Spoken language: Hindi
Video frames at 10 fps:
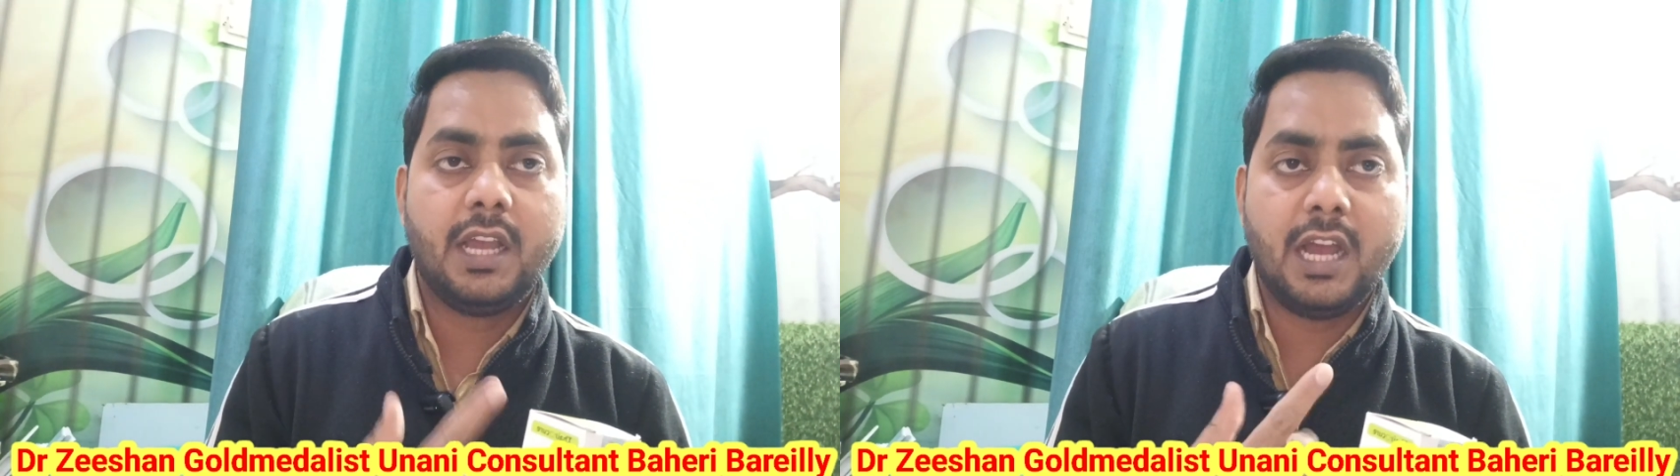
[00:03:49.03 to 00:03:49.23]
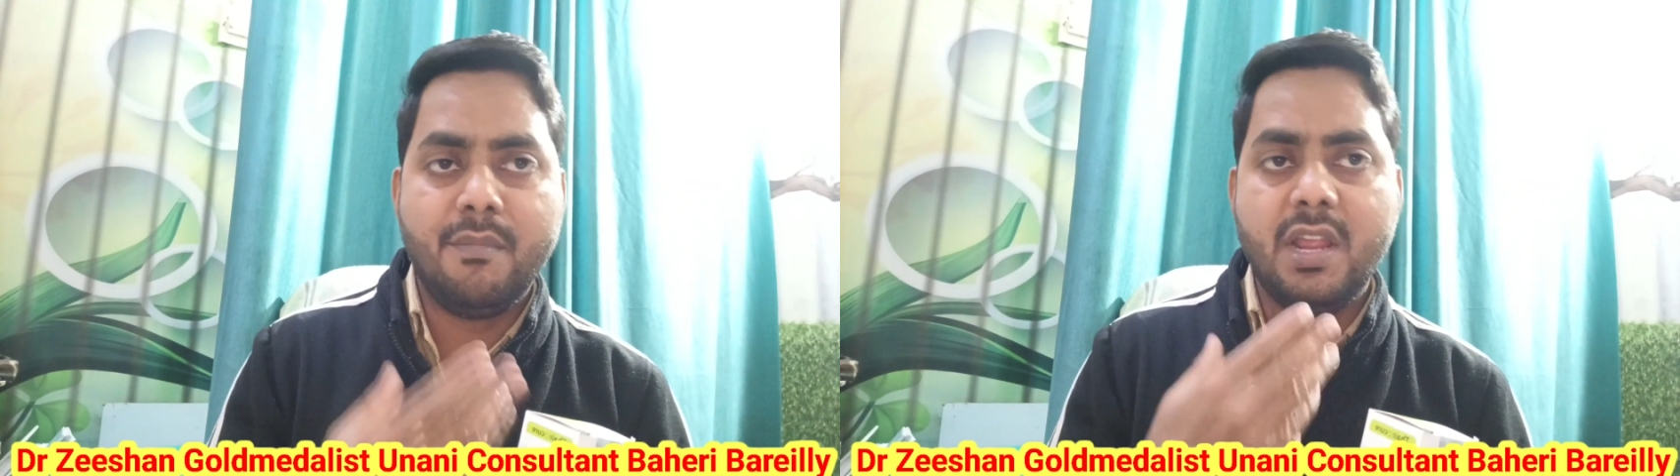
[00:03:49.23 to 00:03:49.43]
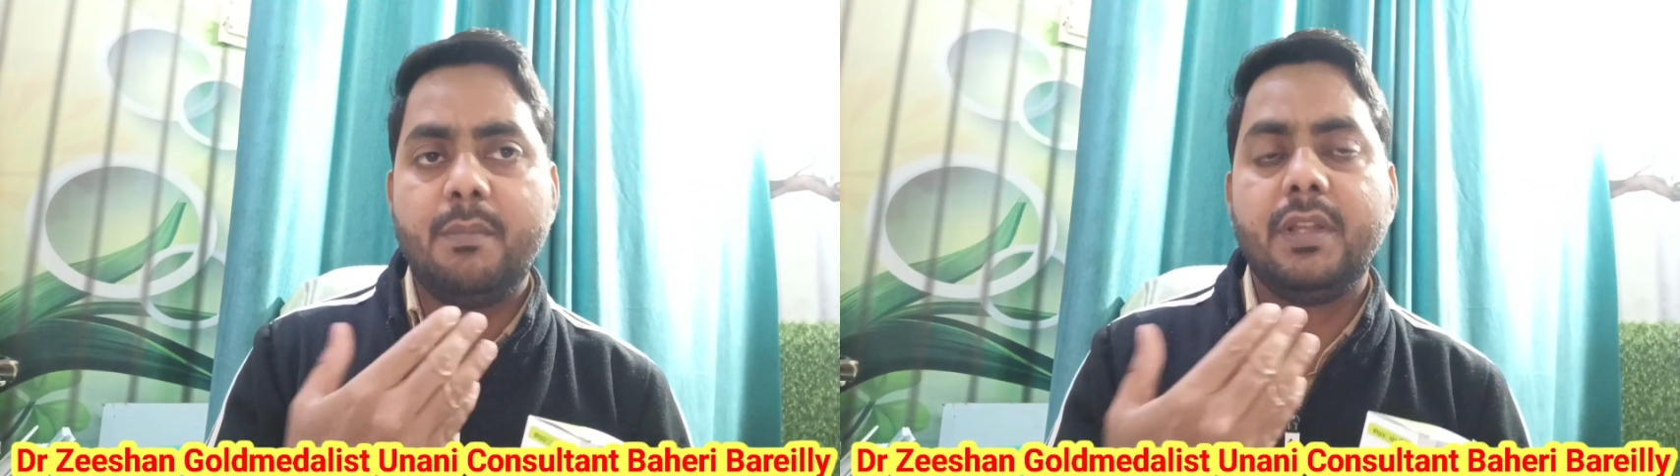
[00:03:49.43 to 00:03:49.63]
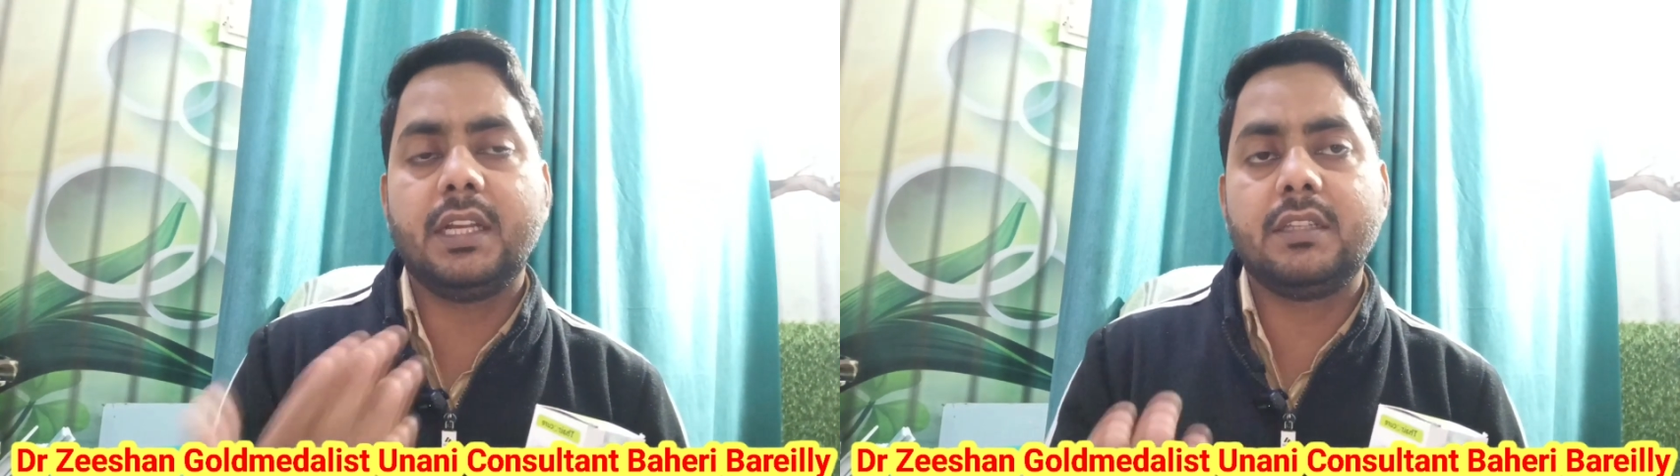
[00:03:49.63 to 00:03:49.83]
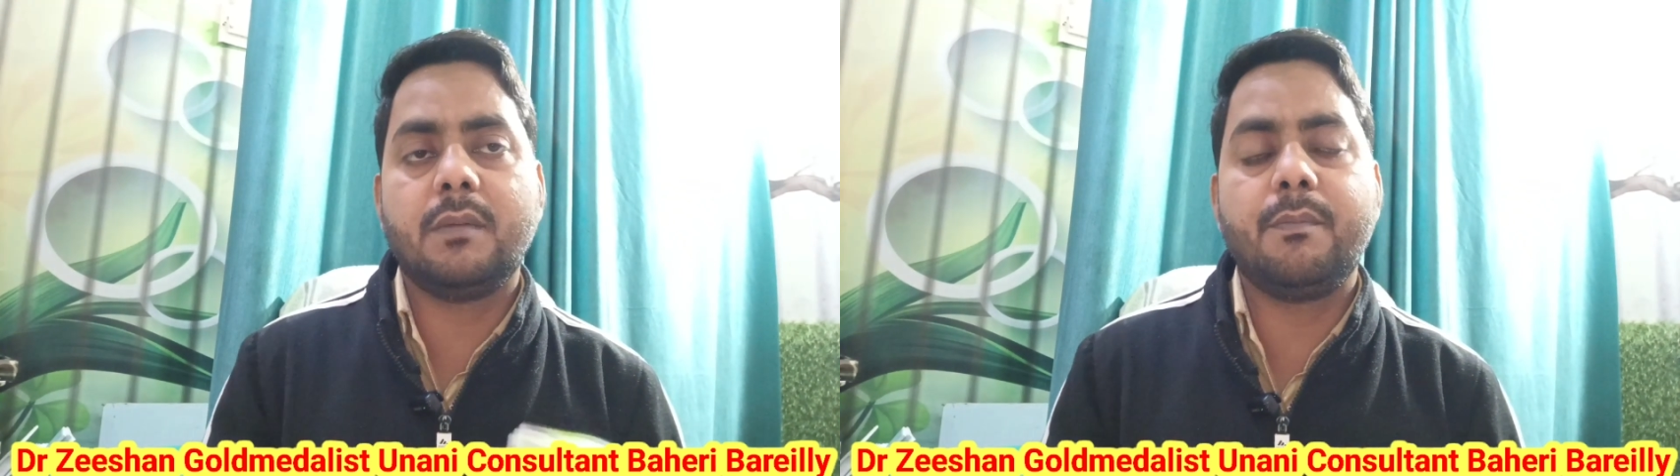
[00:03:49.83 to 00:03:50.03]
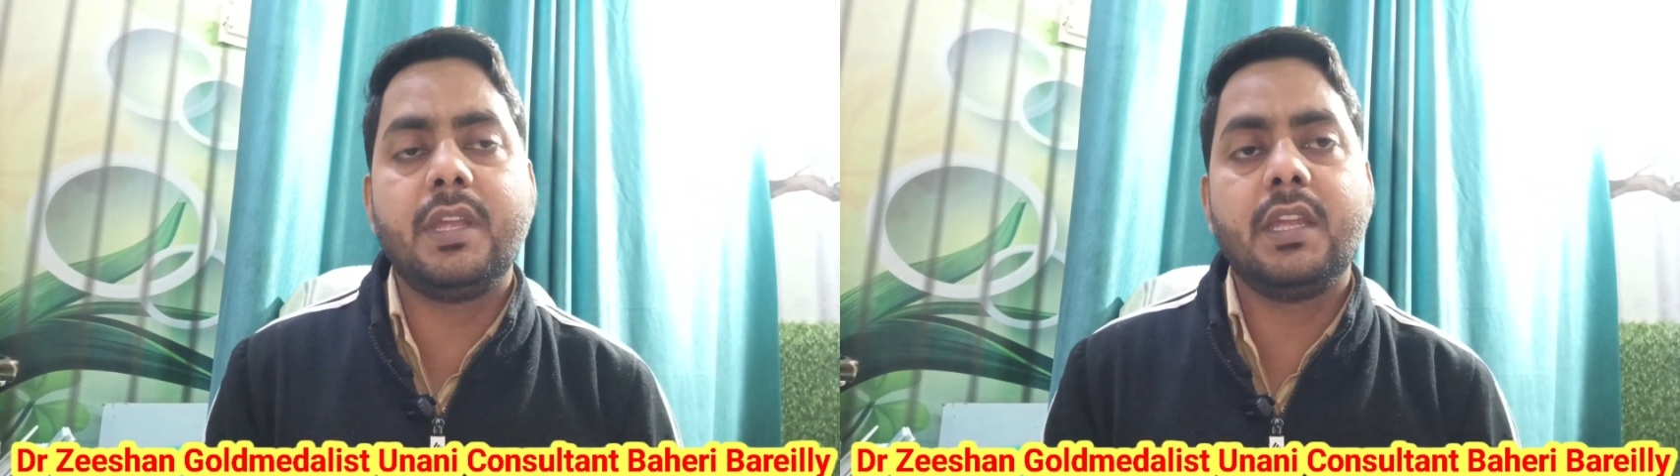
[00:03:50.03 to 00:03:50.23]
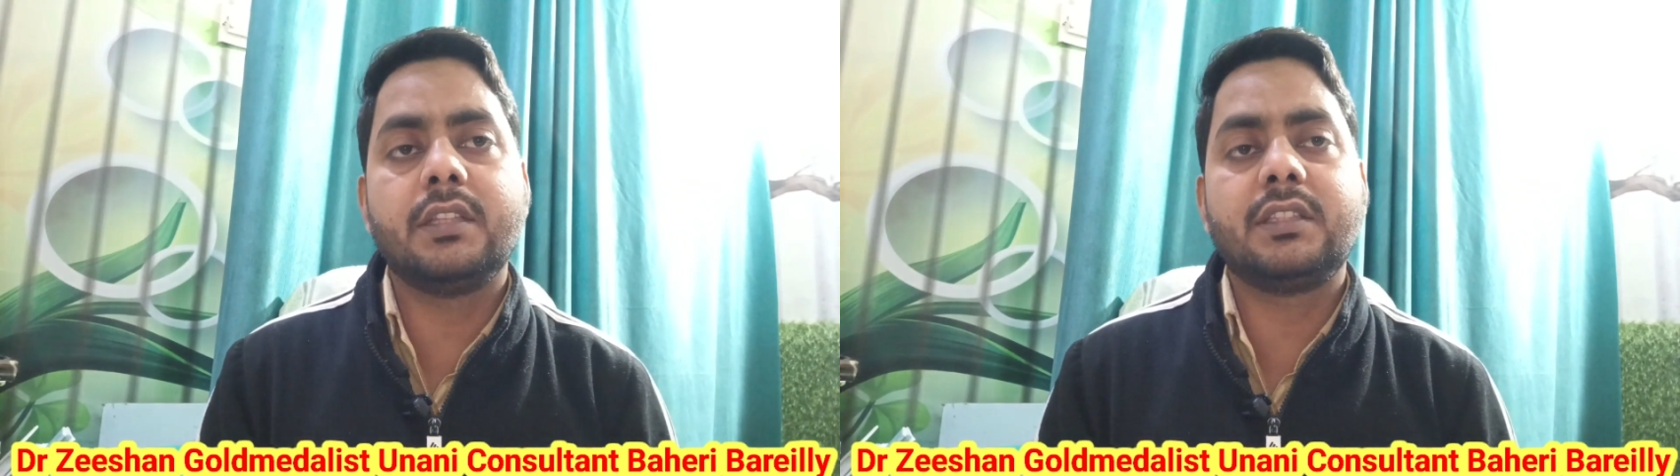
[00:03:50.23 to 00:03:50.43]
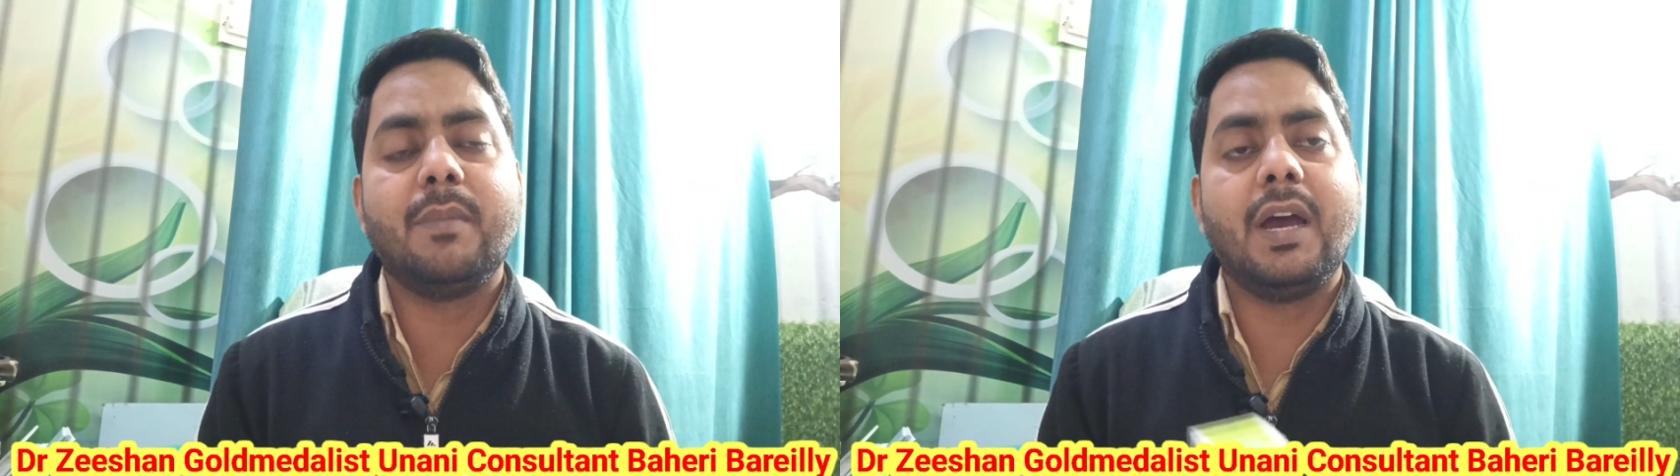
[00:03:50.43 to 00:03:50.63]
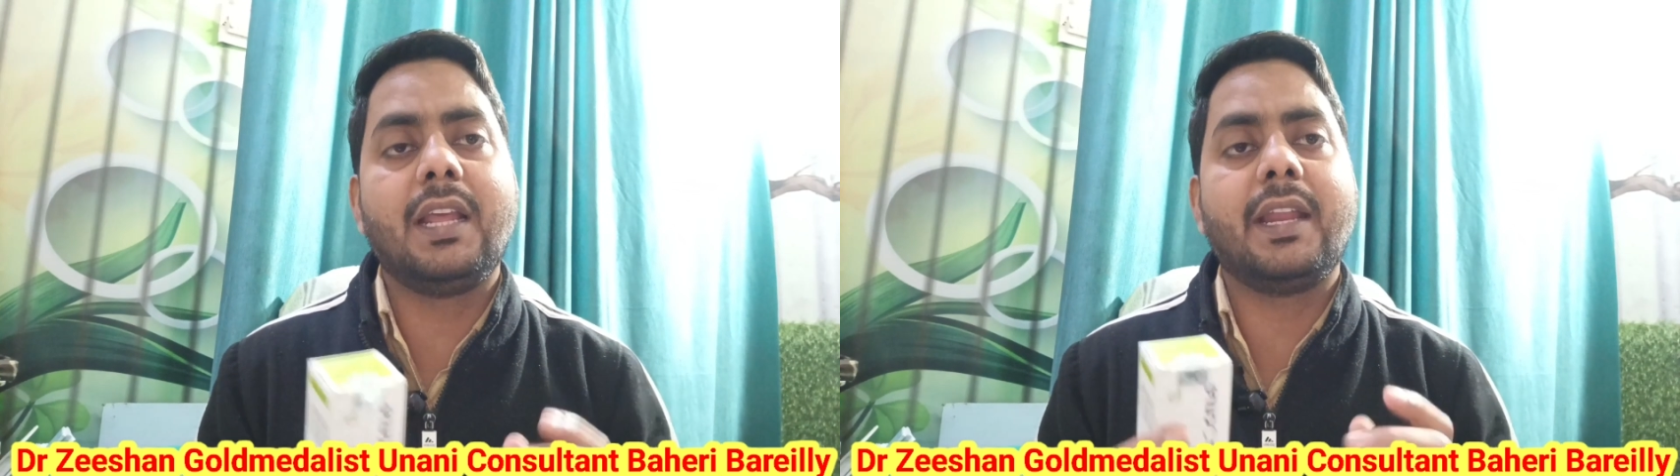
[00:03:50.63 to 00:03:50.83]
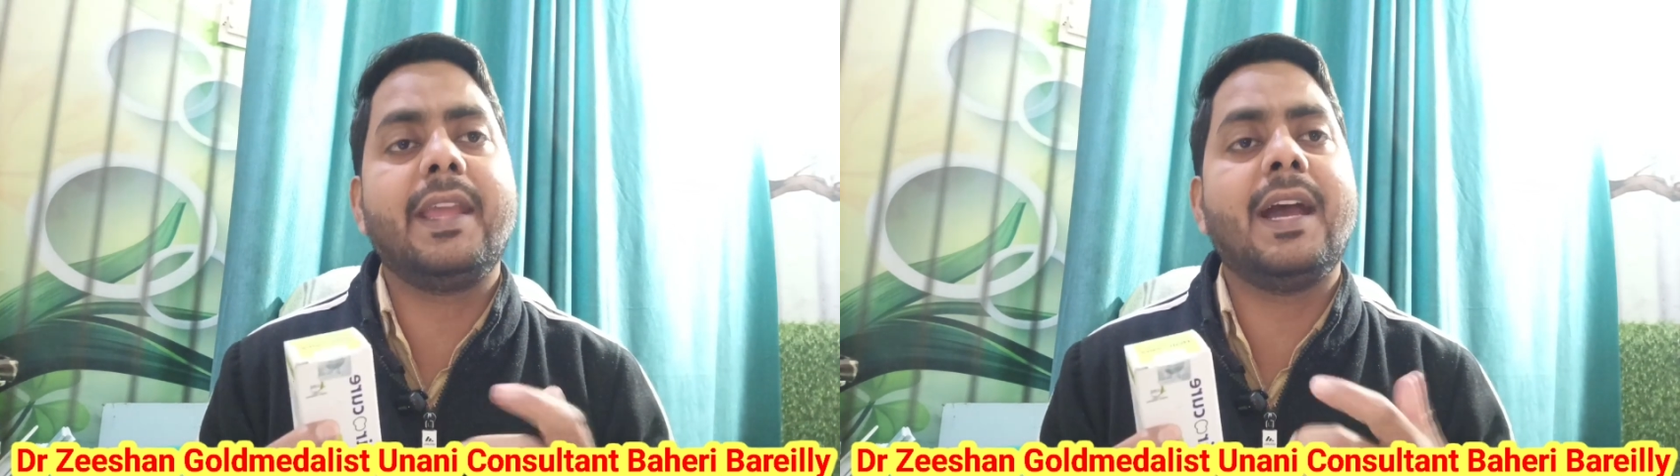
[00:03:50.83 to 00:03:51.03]
हमने अभी तक जब भी
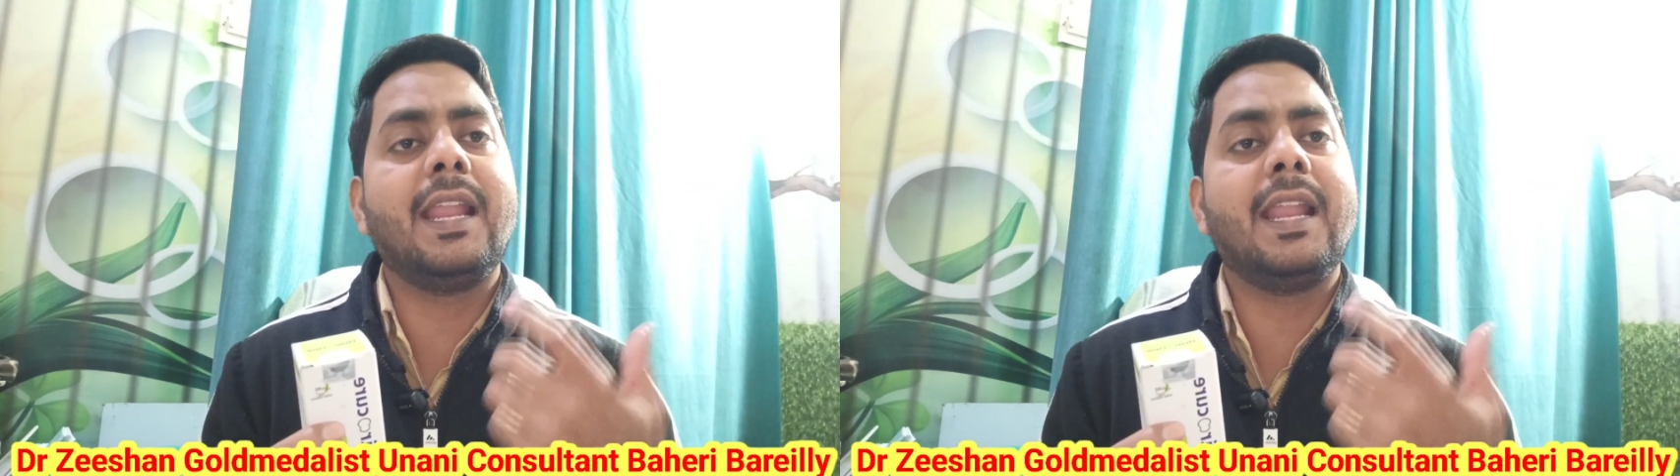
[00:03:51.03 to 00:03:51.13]
इस्तेमाल कराई